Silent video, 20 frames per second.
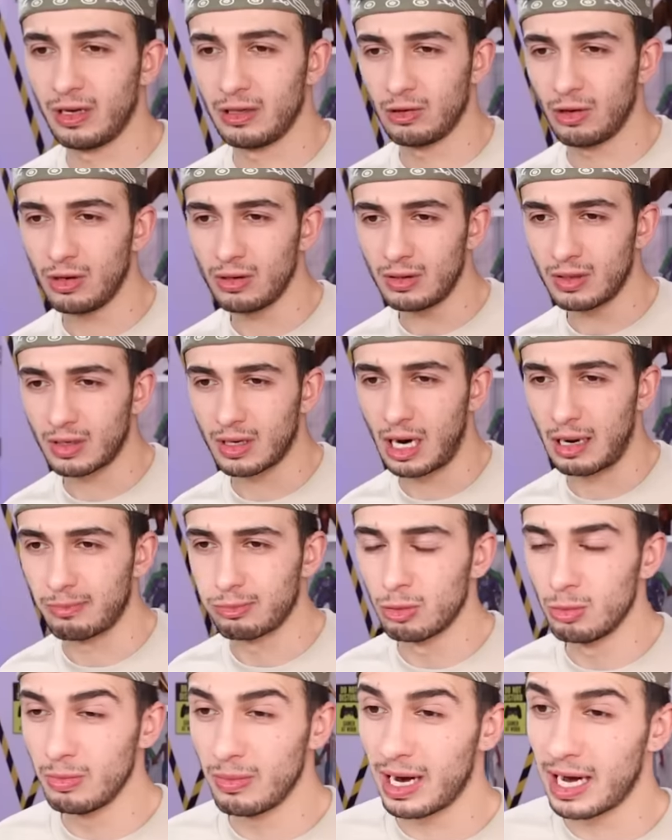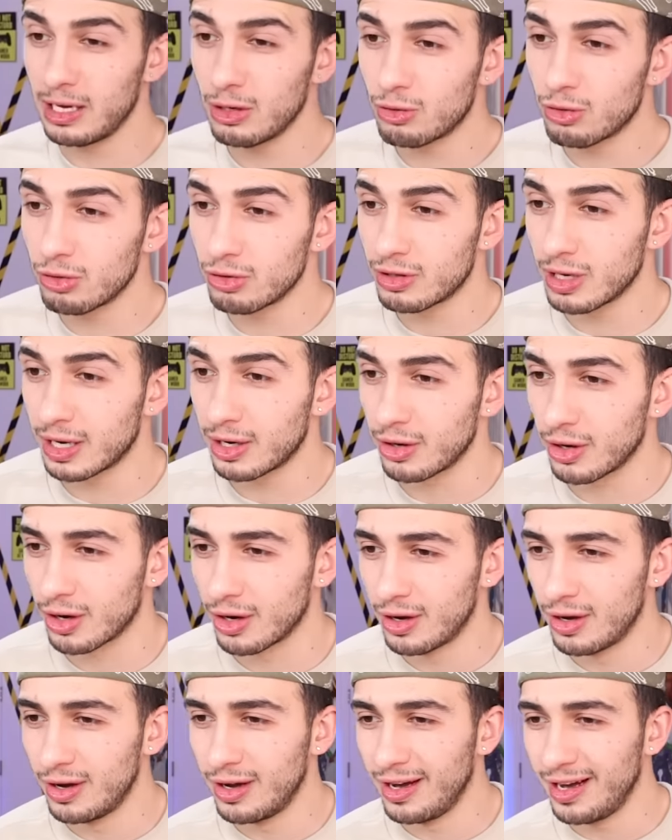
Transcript: Faldo kaplumbağayı kurtarıyor.